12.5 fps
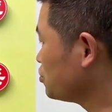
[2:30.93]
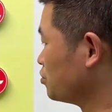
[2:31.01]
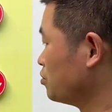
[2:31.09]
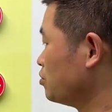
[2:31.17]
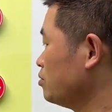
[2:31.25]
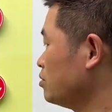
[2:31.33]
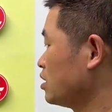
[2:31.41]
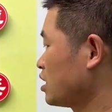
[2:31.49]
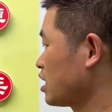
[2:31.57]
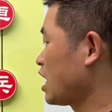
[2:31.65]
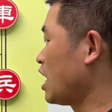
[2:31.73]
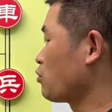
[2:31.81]
五，
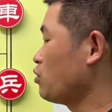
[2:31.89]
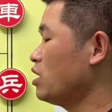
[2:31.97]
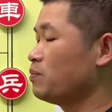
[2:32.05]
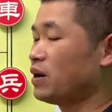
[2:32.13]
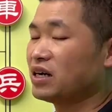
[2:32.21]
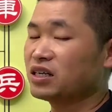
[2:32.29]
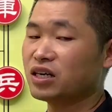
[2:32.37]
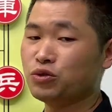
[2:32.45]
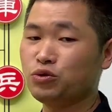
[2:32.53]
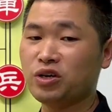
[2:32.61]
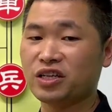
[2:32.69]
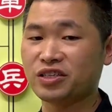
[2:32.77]
赶快把这个
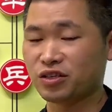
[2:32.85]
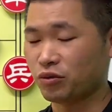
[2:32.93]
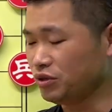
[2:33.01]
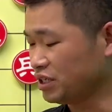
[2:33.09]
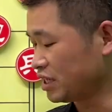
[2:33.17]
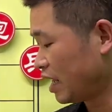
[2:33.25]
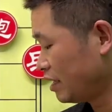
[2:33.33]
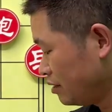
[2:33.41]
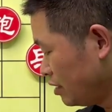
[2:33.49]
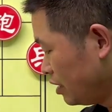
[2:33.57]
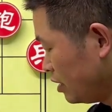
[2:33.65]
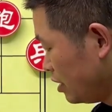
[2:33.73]
车啊走起来，
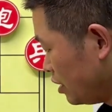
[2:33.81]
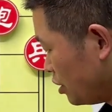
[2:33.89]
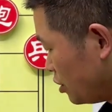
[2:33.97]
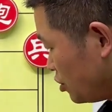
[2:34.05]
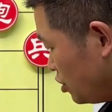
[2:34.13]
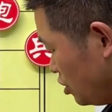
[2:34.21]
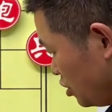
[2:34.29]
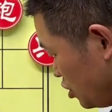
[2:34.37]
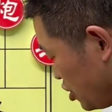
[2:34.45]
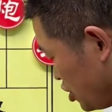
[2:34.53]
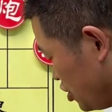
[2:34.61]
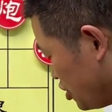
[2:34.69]
既
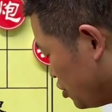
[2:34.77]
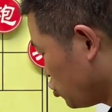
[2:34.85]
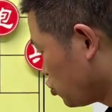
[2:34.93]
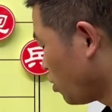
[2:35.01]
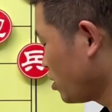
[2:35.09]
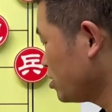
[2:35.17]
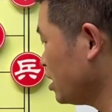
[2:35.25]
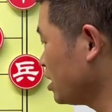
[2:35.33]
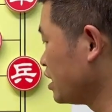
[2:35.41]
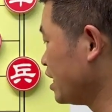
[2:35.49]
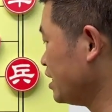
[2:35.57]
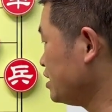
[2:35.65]
实行双
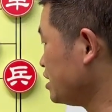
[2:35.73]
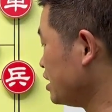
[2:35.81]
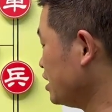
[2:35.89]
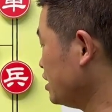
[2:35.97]
向连接，